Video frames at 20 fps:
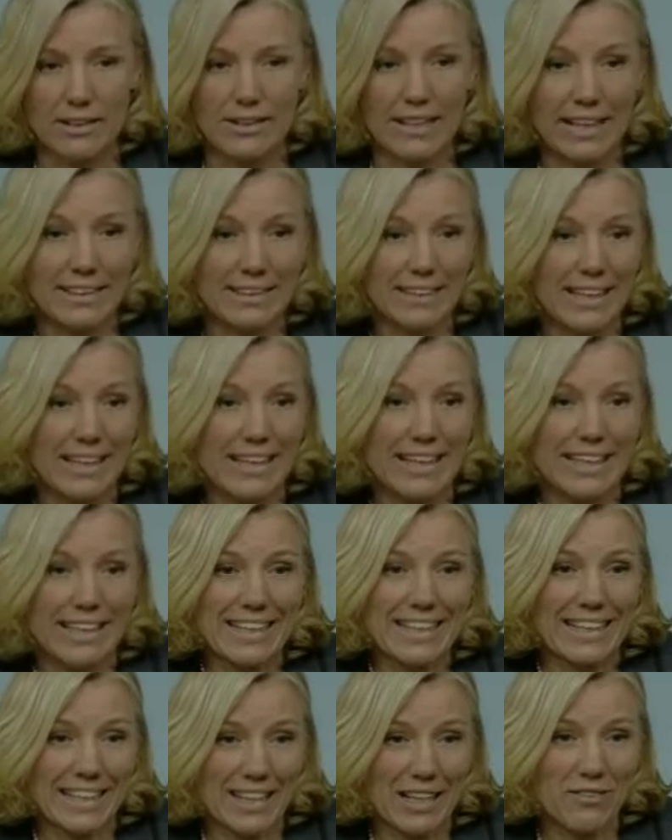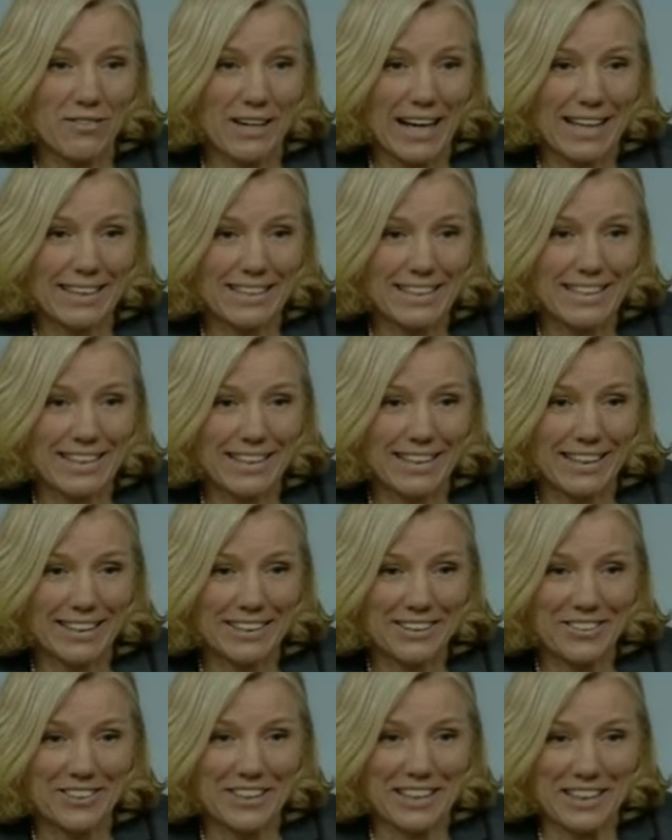Data l'irrilevanza,
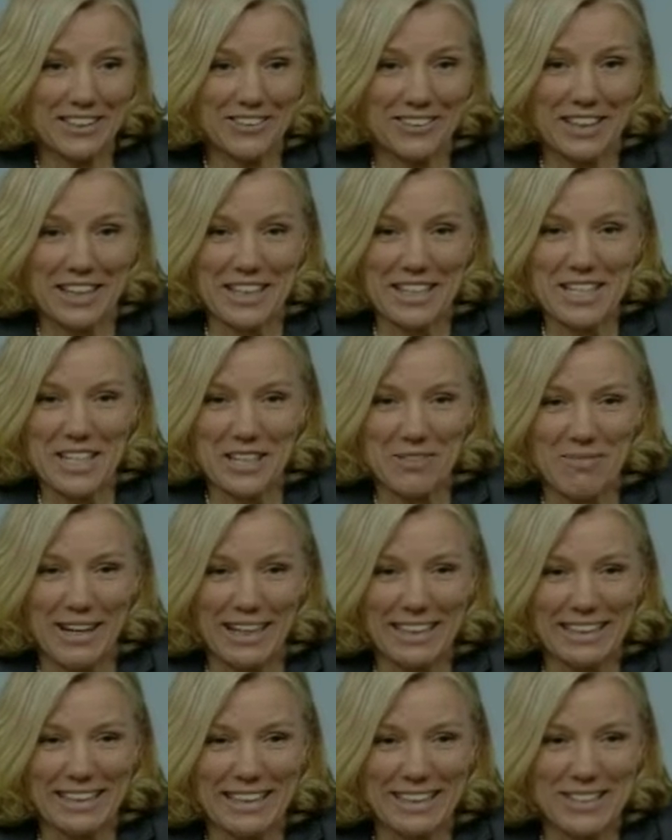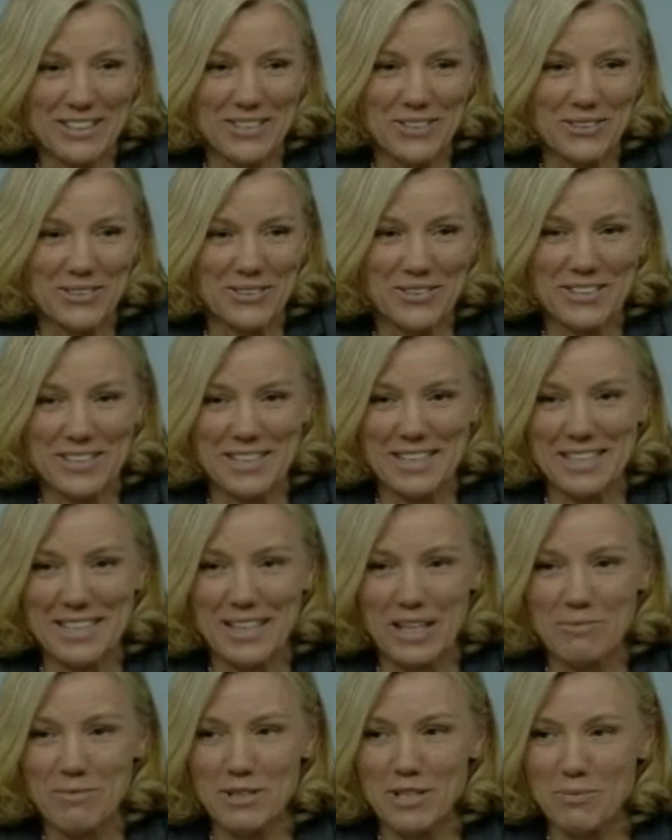io credo che in Germania nessuno si
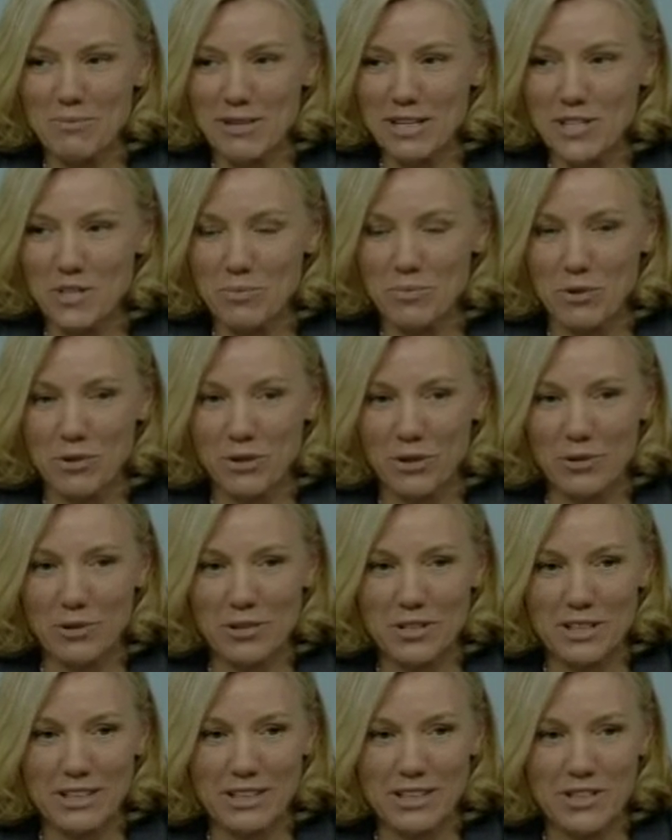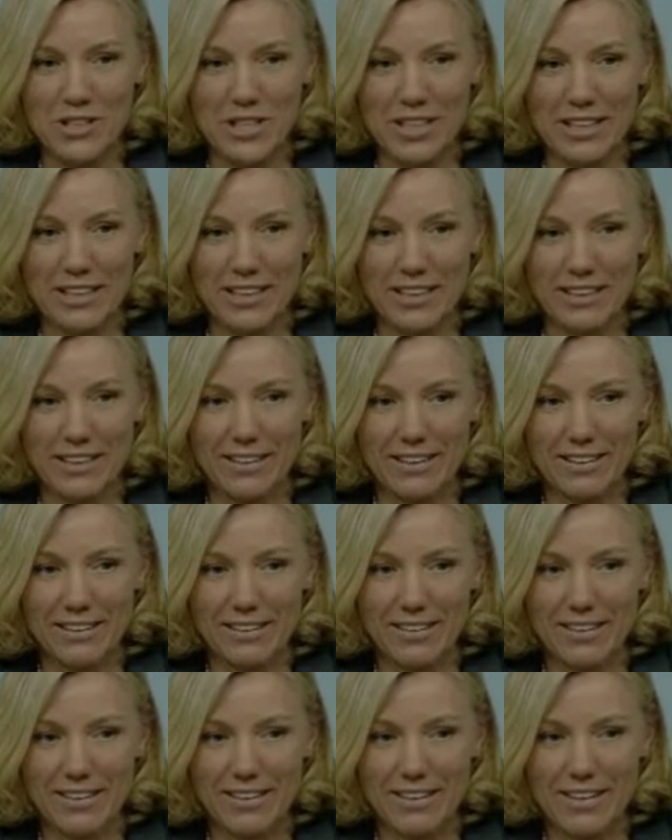sarebbe dimesso per una cosa del genere.
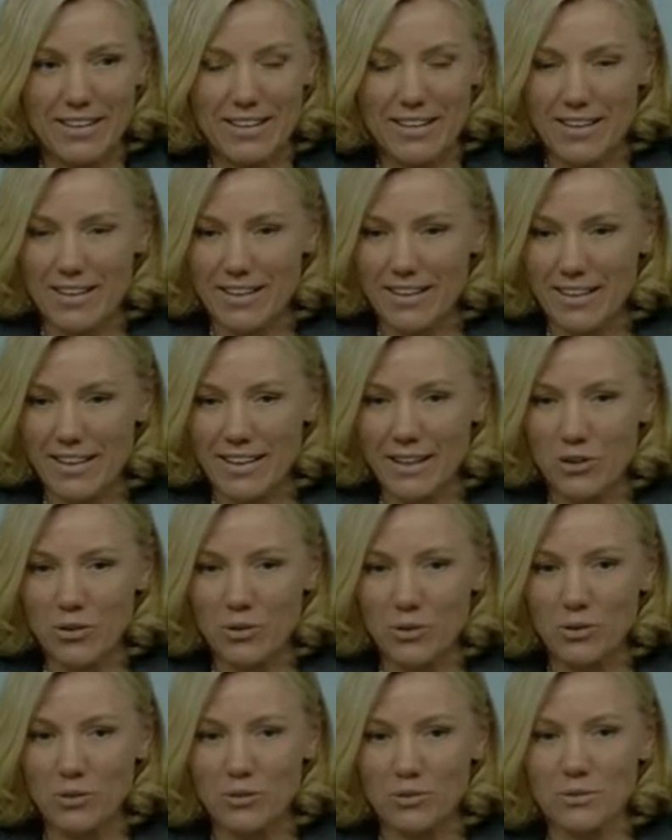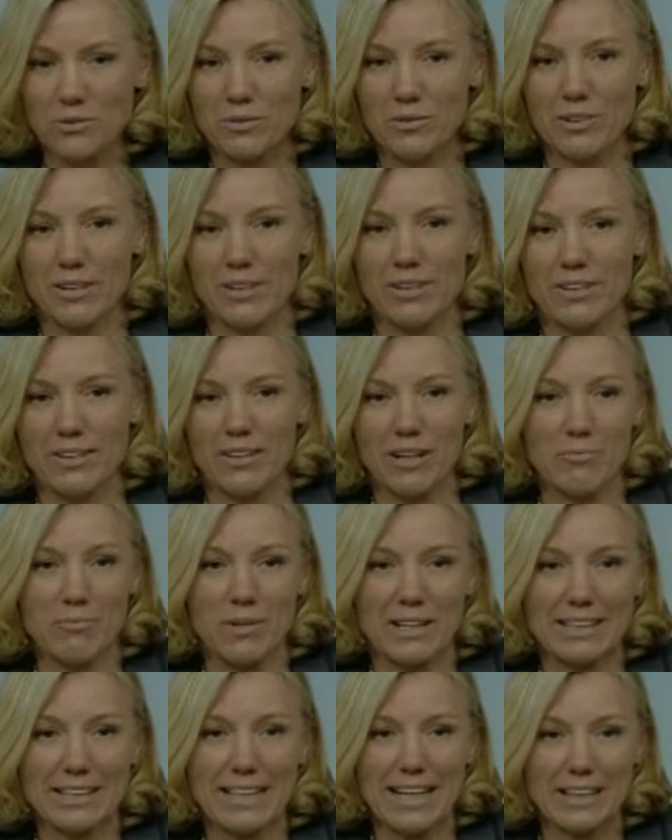Ecco,
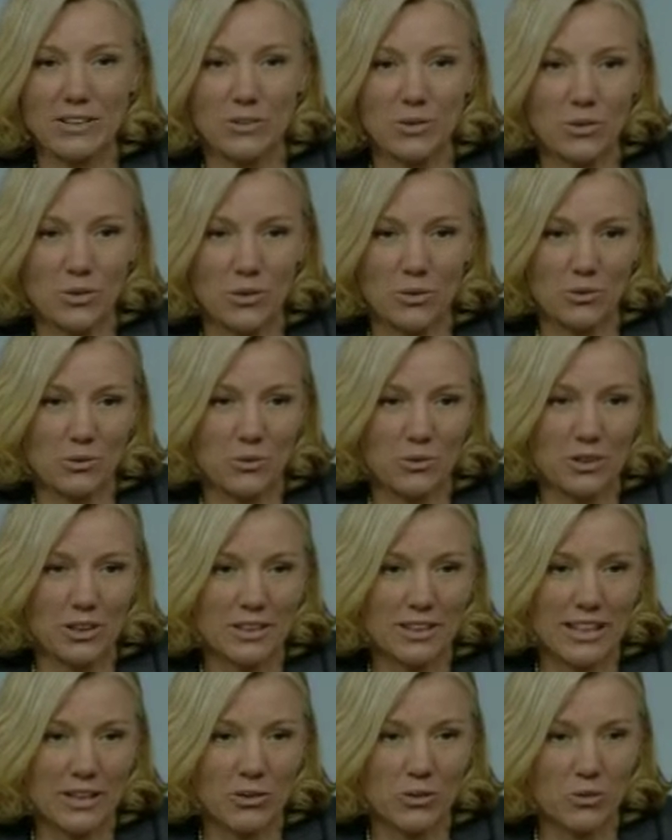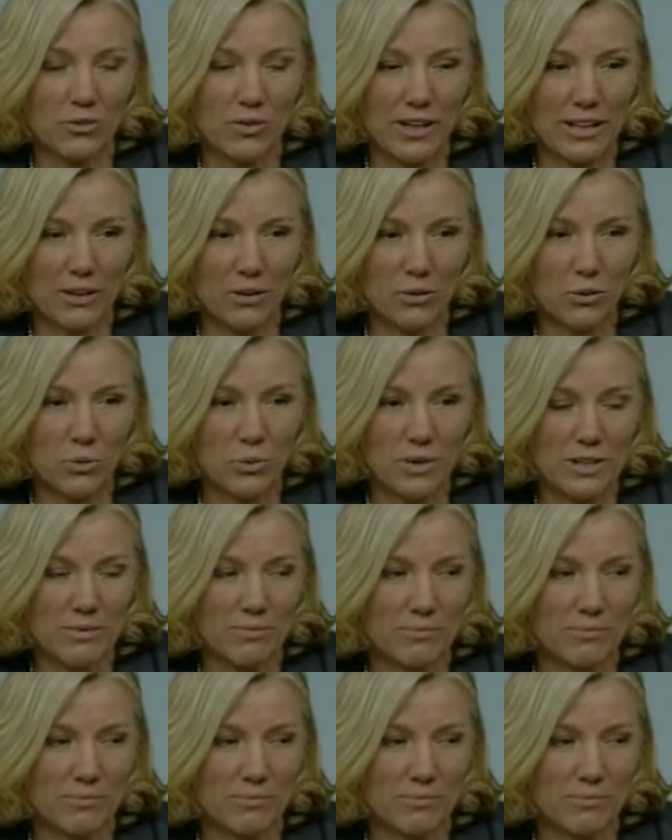pertanto non intendo farlo qui.